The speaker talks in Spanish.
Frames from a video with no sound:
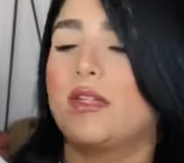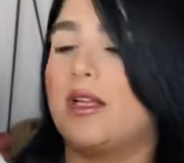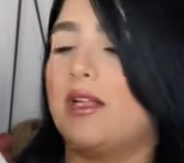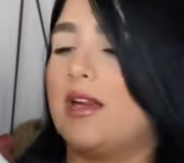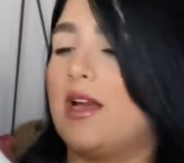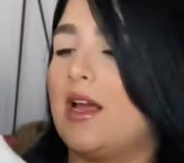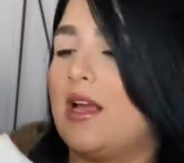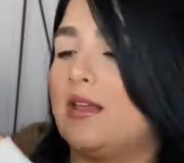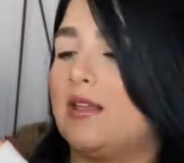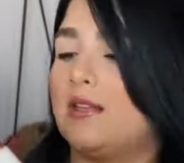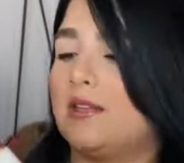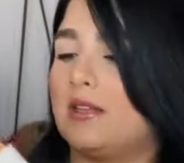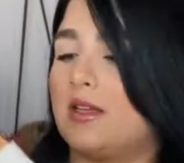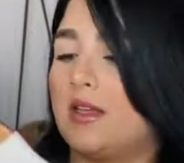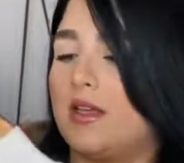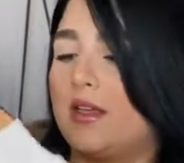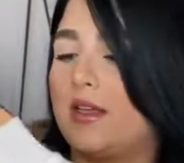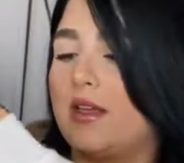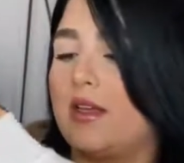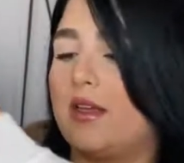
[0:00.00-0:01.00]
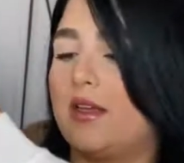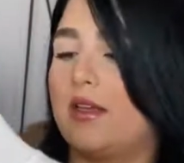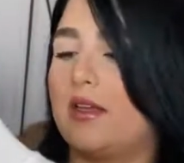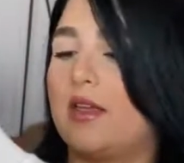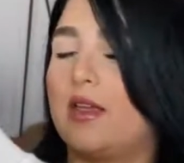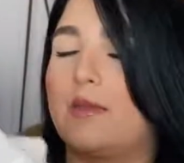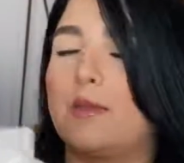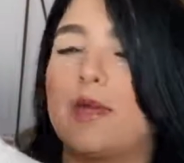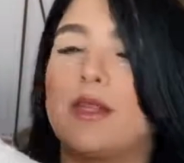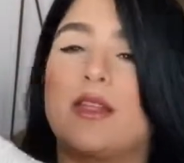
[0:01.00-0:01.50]
de las eh,
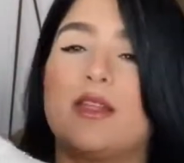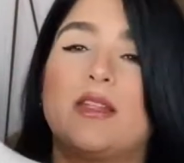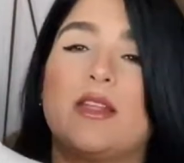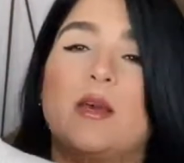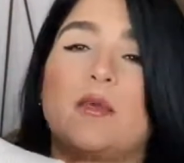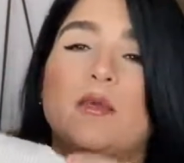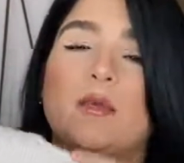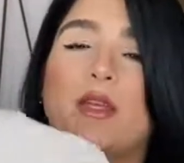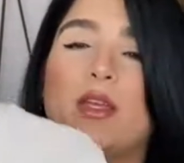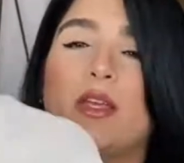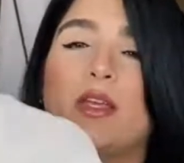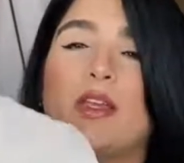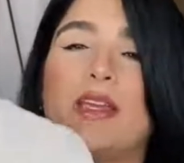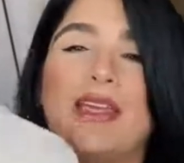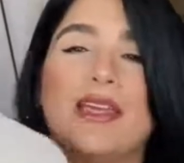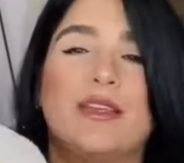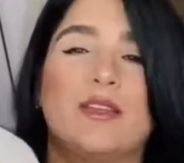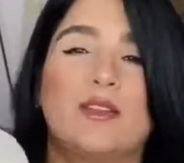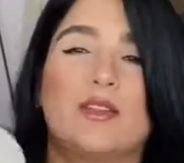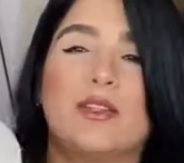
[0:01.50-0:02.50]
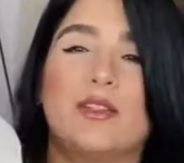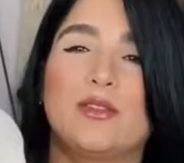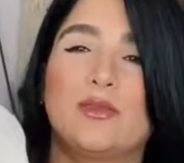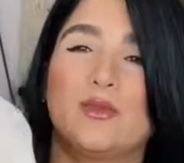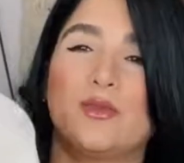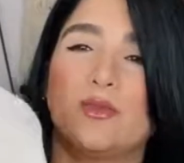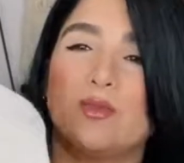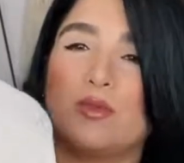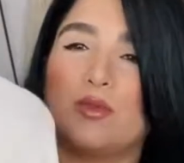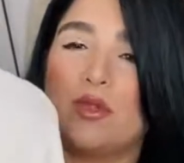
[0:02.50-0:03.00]
que pedí también. Esta es
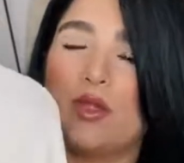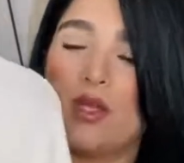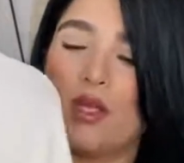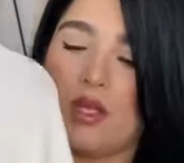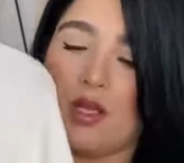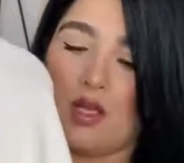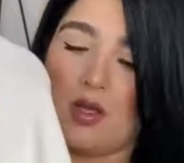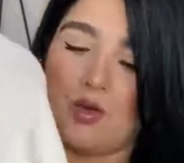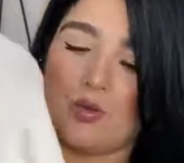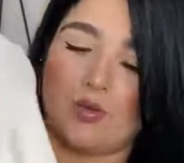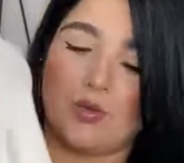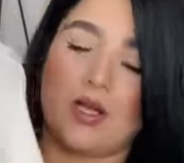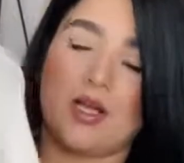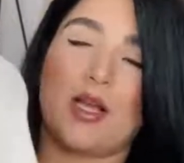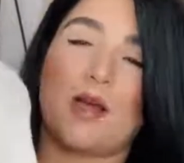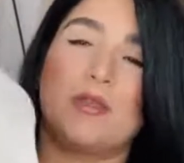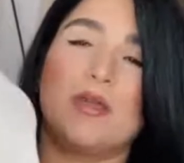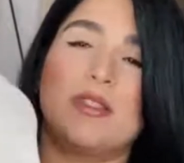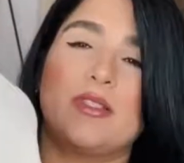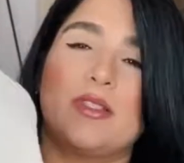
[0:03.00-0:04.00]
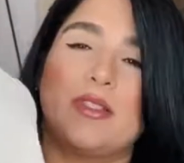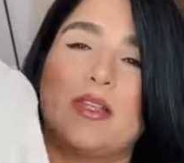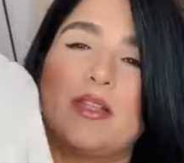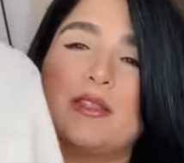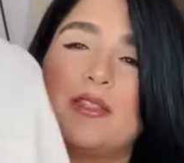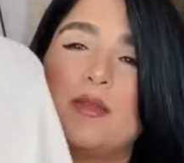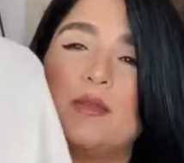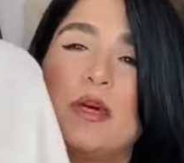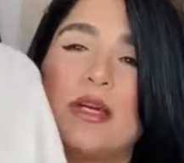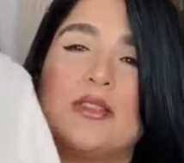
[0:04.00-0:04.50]
una camisita
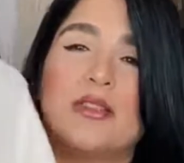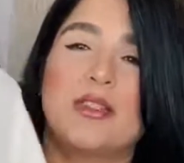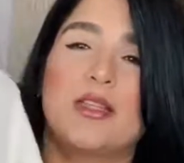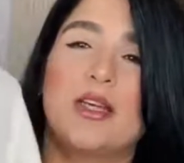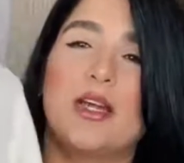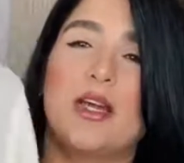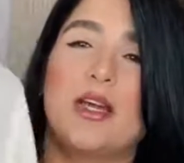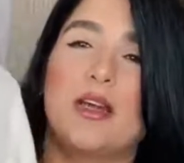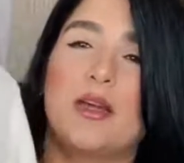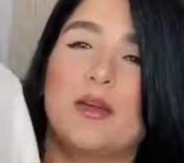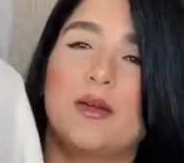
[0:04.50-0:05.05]
así básica